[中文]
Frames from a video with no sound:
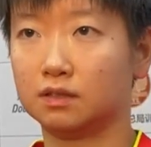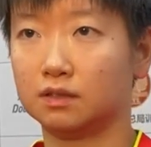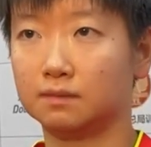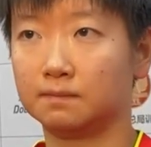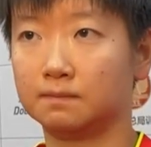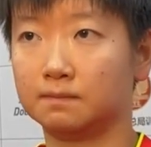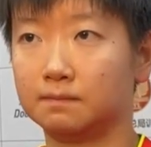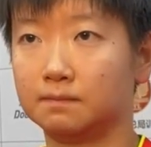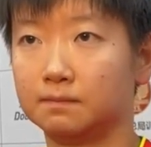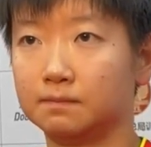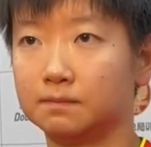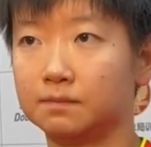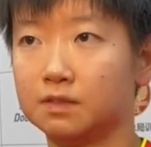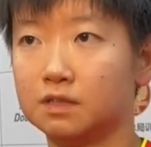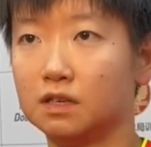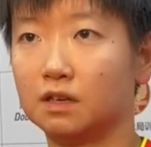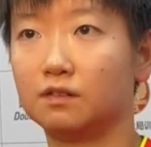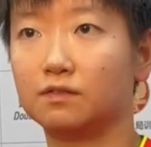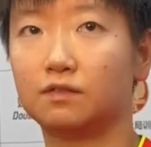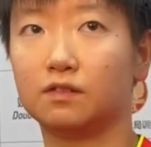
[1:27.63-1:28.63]
嗯，
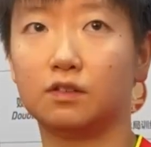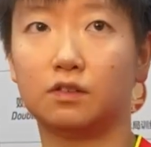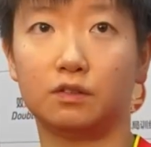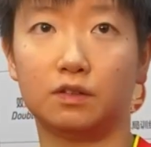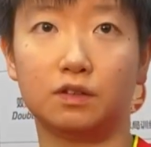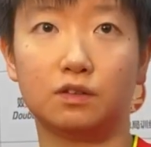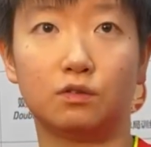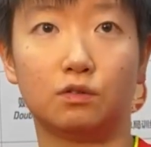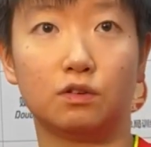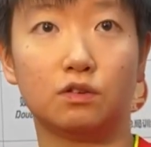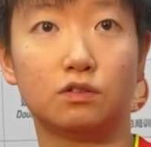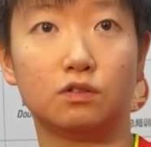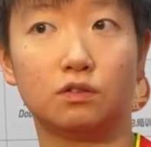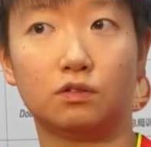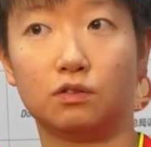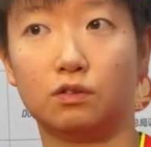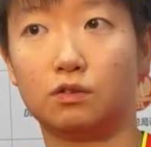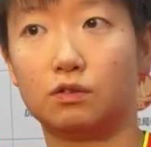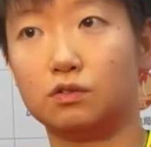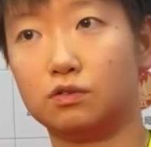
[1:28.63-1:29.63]
上风有一轮
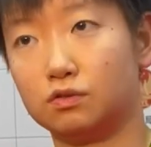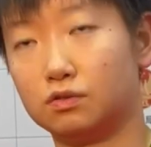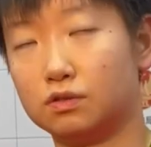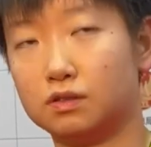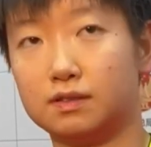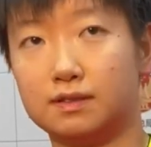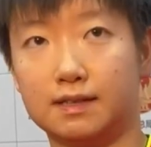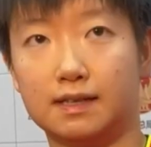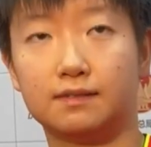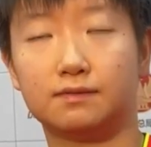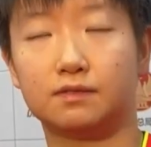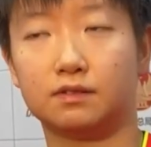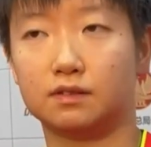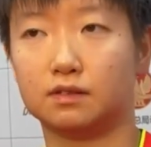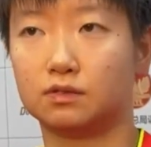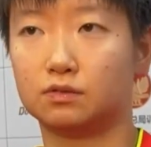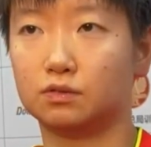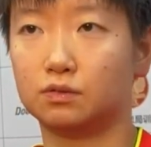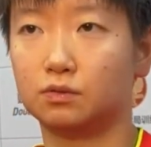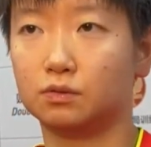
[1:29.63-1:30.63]
有一轮球是下风
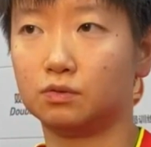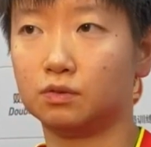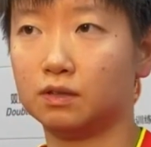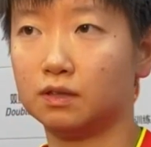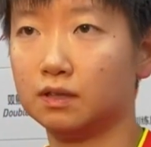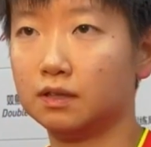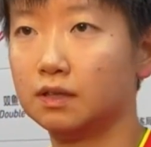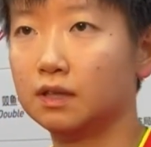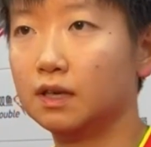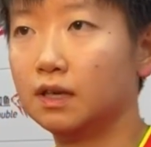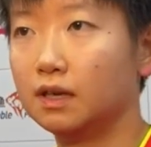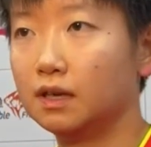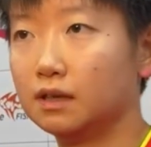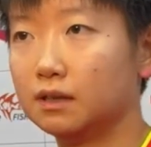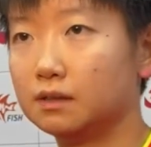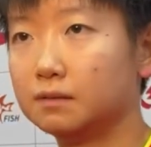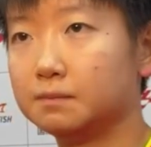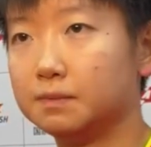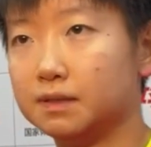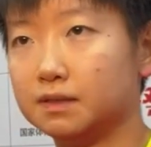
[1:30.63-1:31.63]
了，所以我觉得
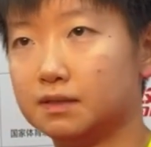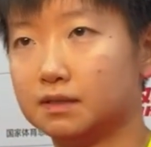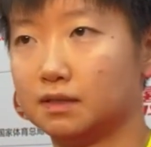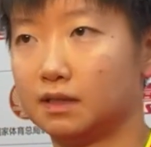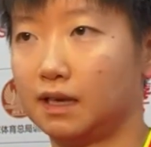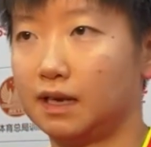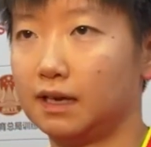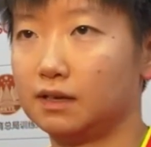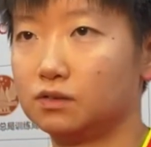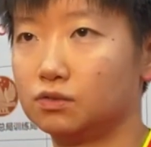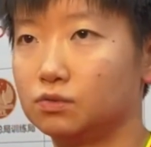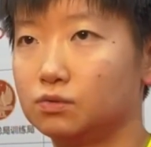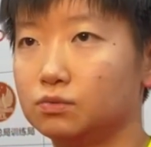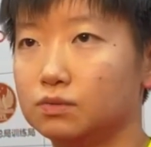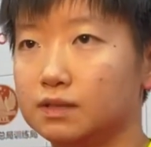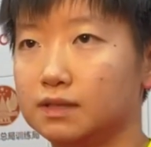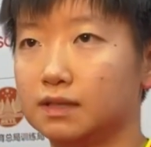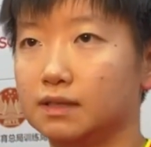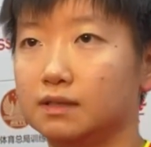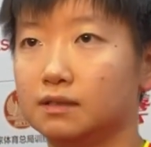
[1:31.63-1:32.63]
更彼此的还是互
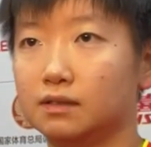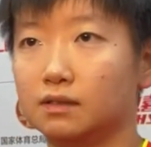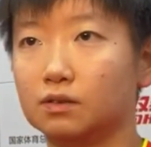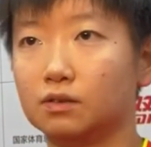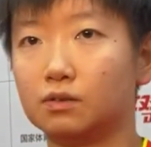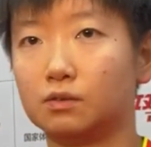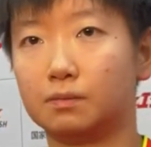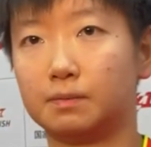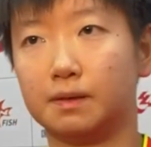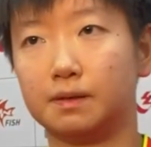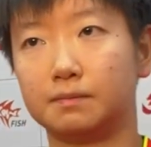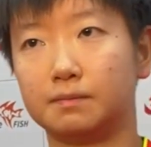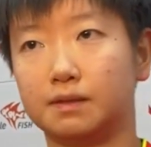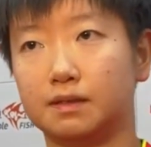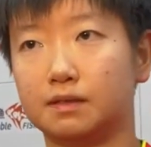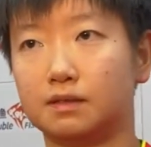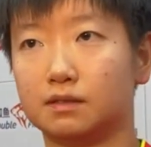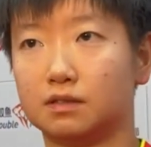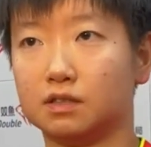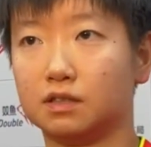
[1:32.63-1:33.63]
相能够帮
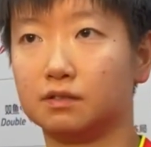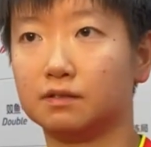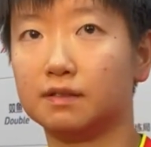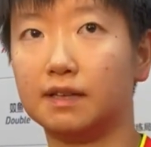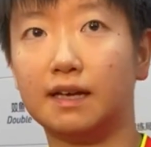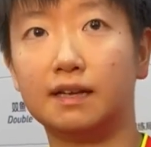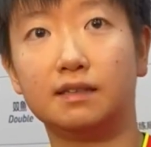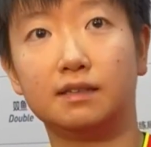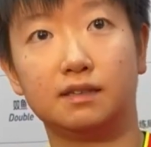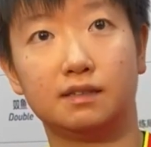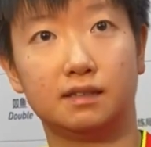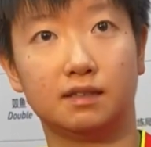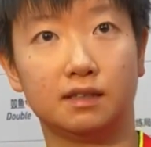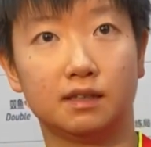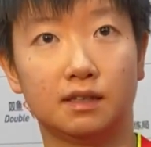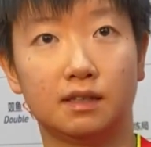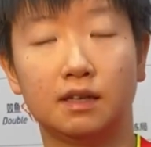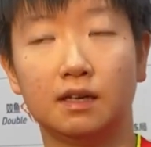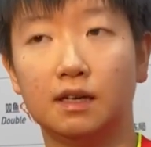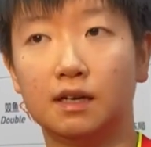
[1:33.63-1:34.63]
彼此承担一
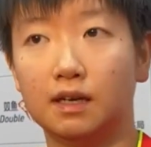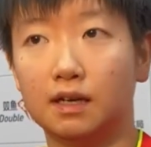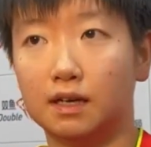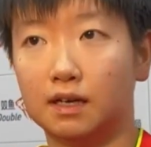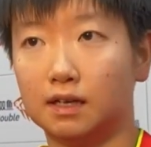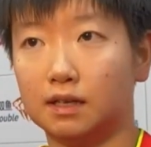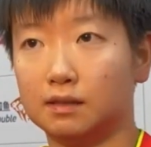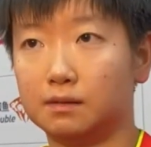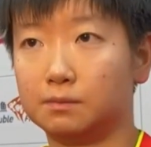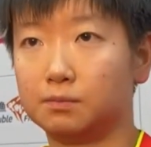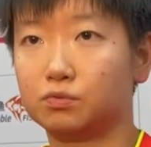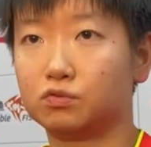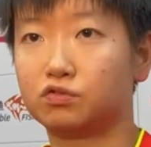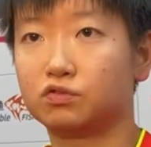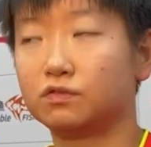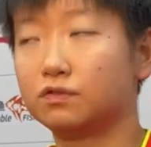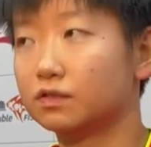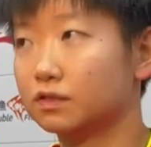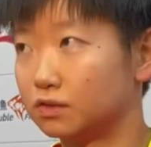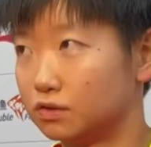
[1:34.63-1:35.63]
些，呃不
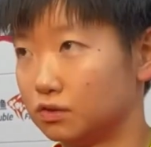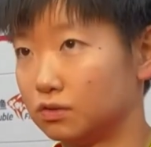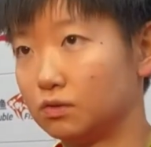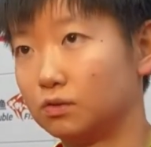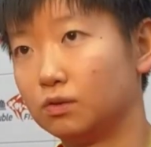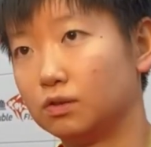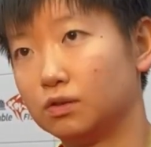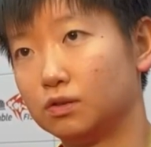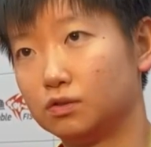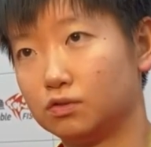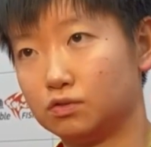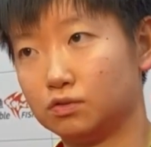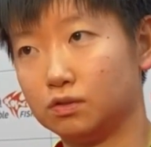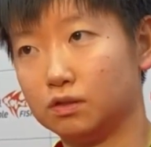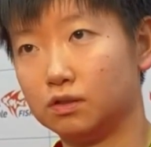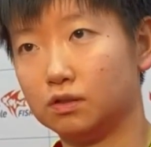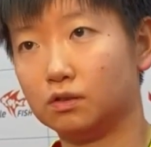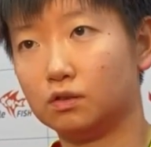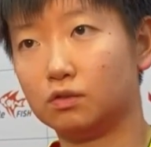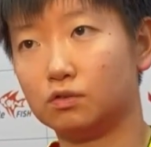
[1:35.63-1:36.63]
舒服的球，或者
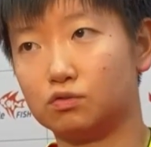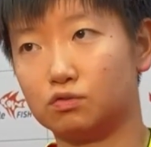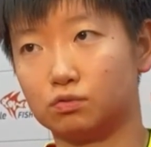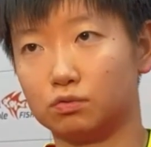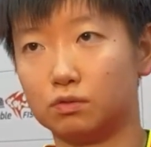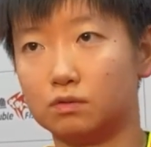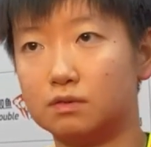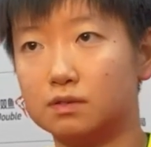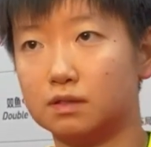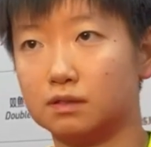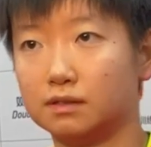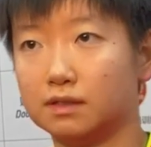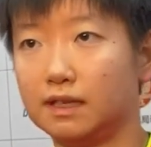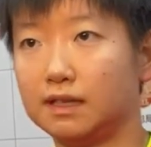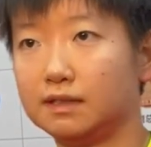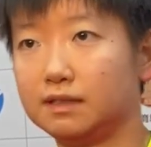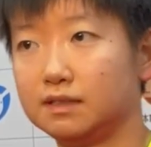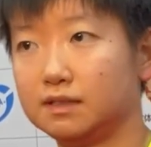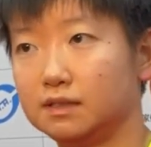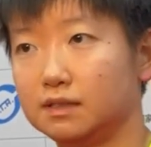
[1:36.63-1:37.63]
说能够主动承
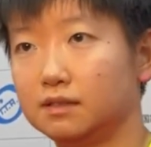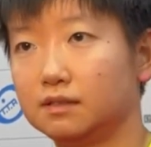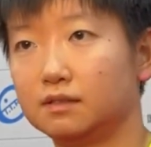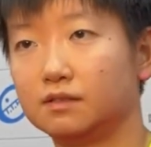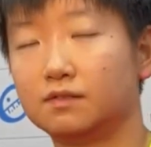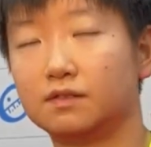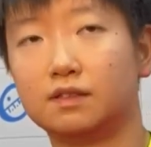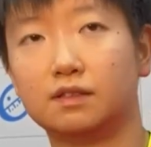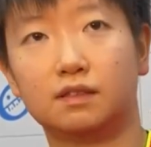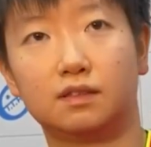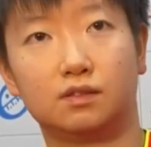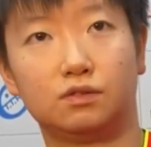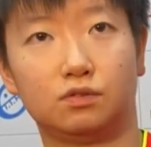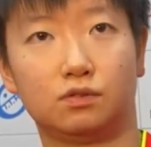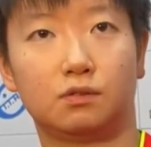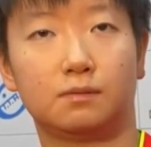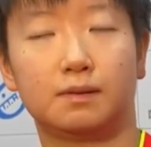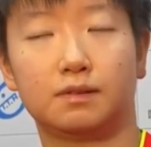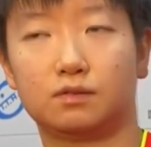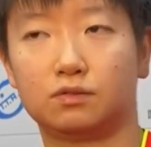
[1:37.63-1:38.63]
担一些得分的
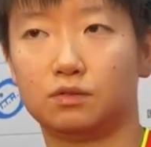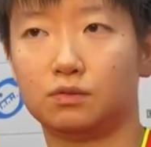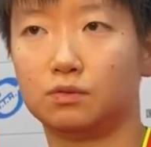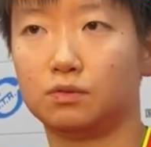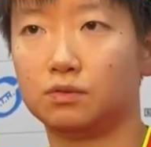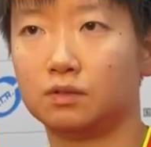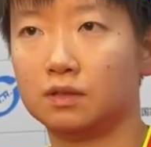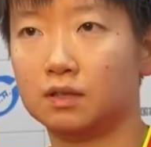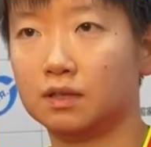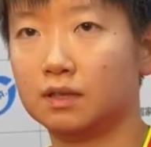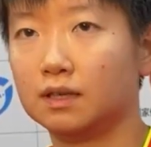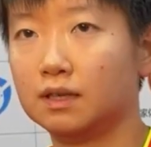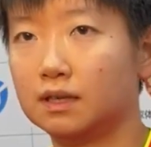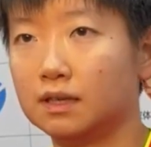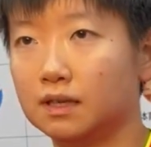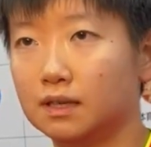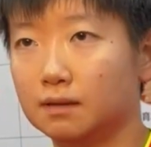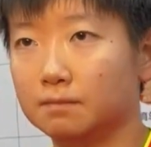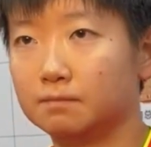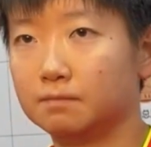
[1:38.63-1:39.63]
球吧。所以我觉得，
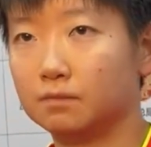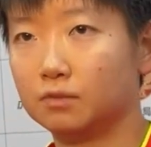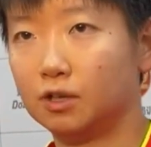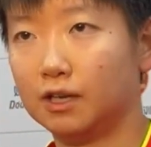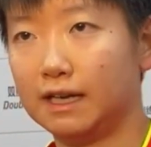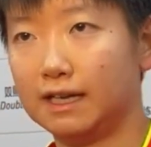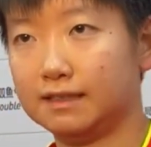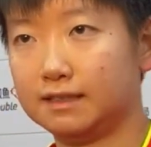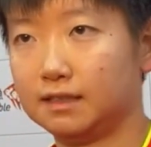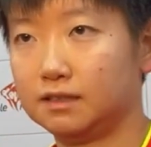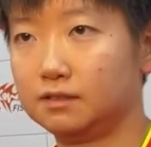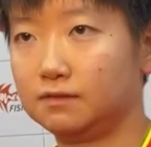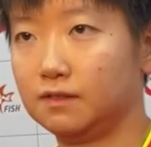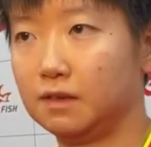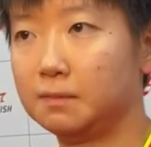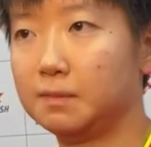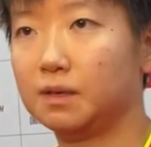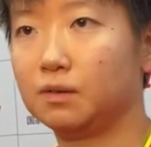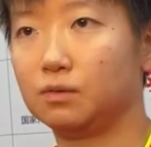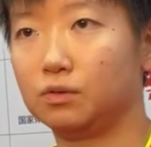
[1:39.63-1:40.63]
嗯，我俩在这
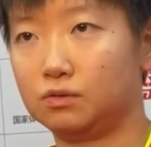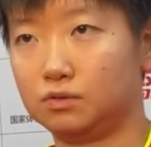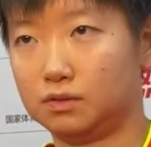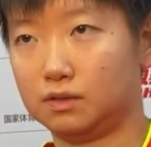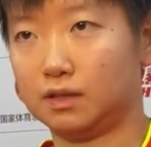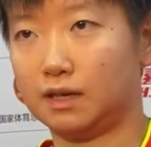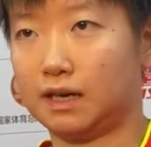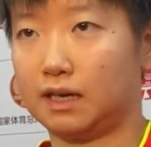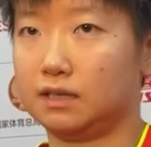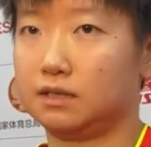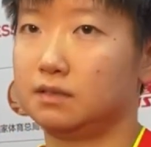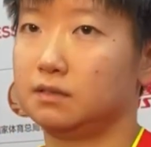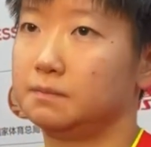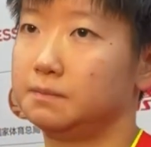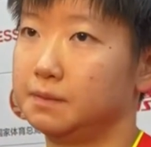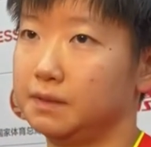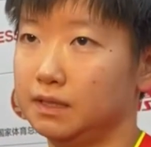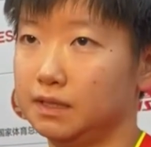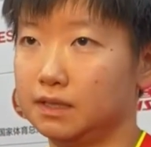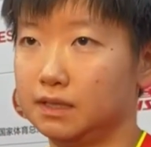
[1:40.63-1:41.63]
方面我觉得还是
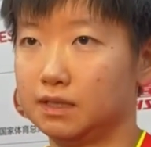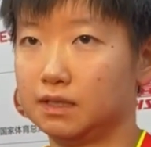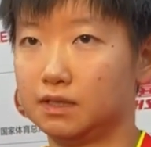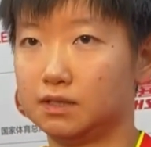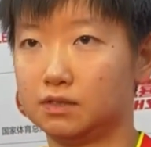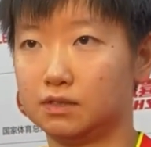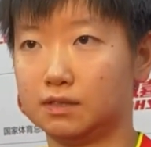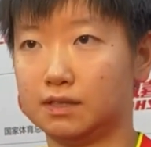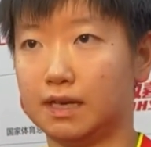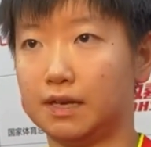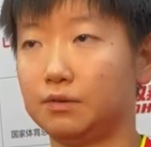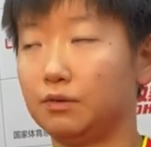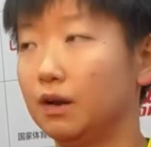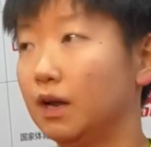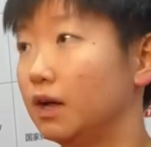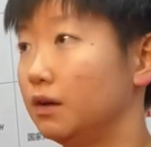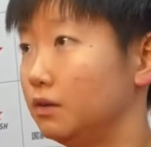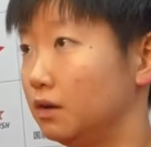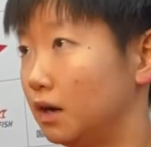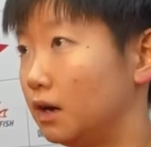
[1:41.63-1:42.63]
比之前越
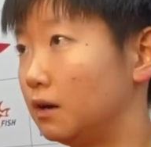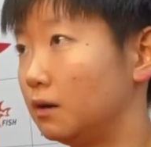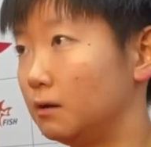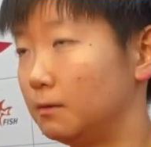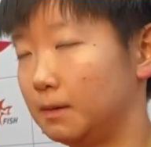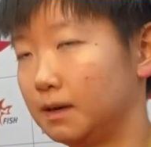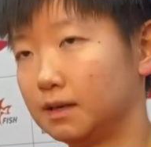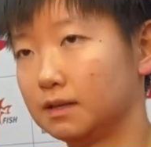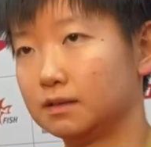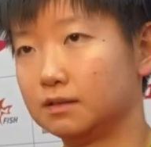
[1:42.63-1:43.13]
来越好了吧。